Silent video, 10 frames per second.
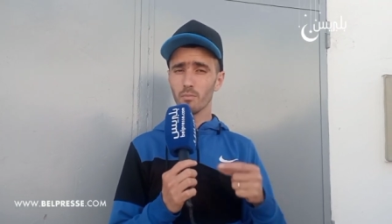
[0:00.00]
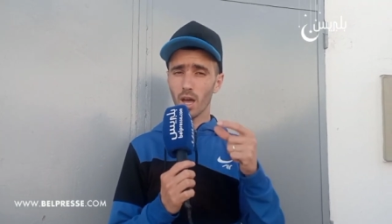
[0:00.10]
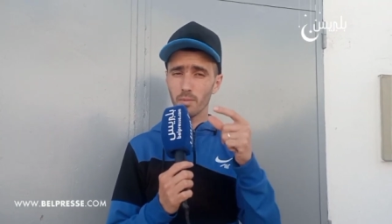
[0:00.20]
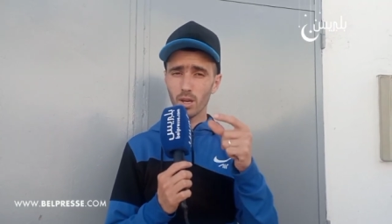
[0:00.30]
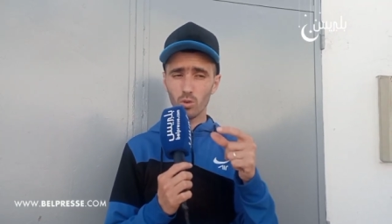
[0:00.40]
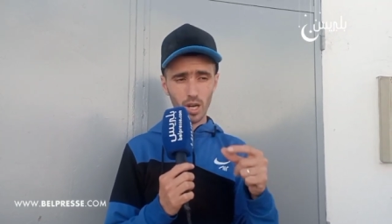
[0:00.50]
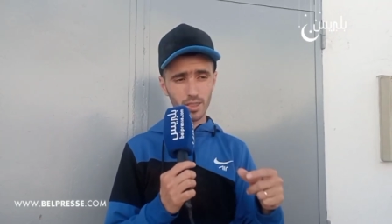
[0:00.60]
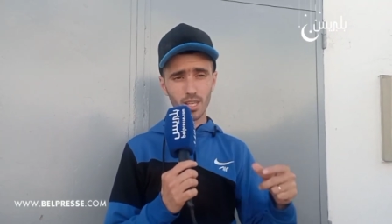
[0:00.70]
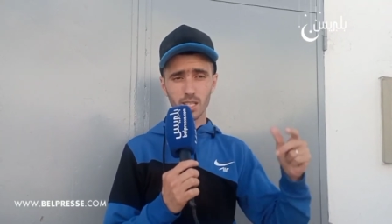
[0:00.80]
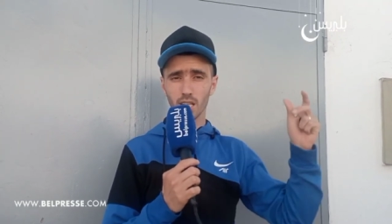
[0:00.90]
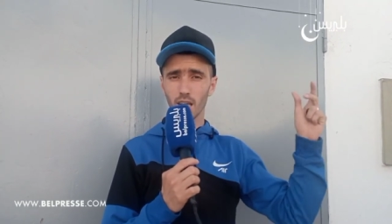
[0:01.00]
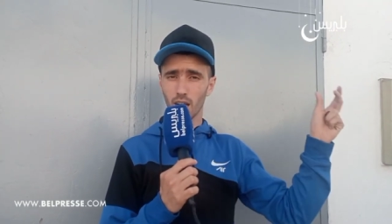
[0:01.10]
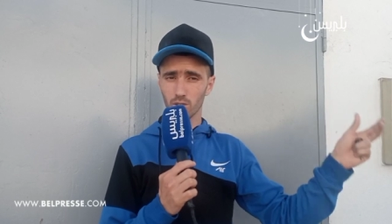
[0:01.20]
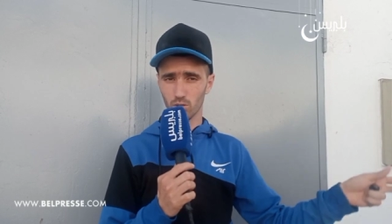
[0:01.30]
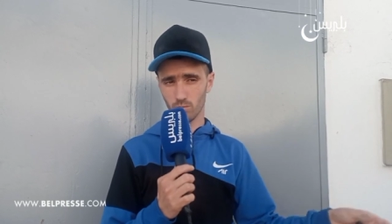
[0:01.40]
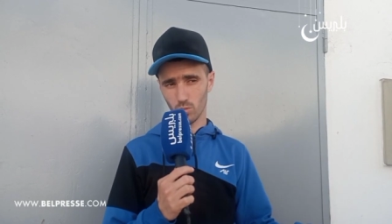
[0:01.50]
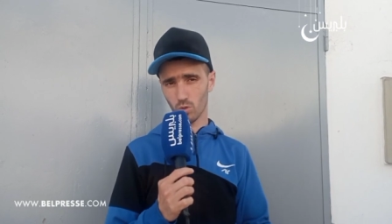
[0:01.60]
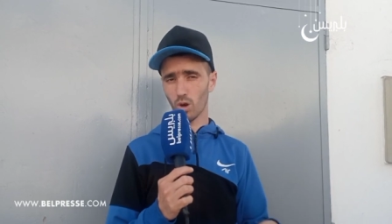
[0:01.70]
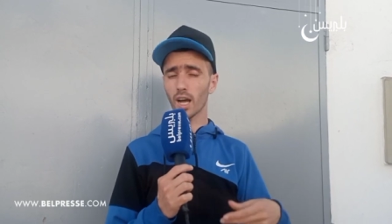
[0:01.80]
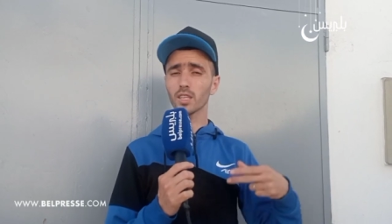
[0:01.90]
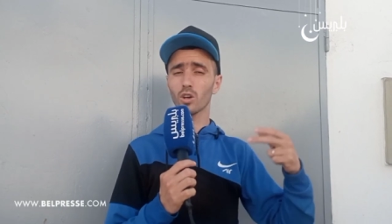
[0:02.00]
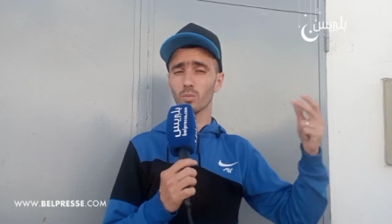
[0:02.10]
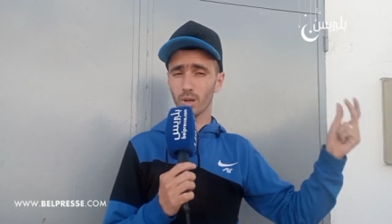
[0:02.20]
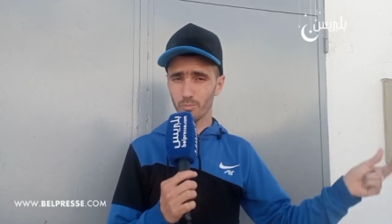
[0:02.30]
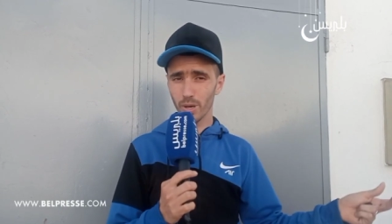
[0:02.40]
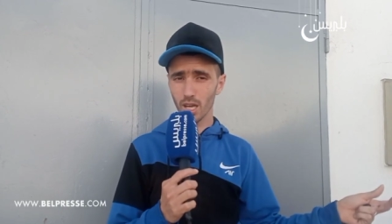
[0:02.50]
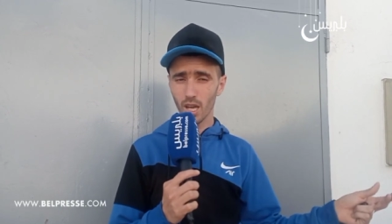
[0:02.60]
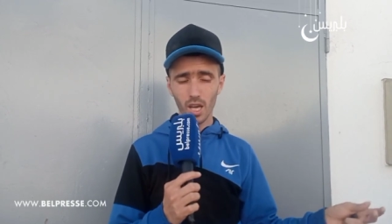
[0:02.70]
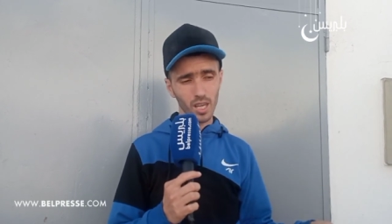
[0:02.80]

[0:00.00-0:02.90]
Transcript: ما بالو كان الناس اللي عندهم وعاطيهم ربي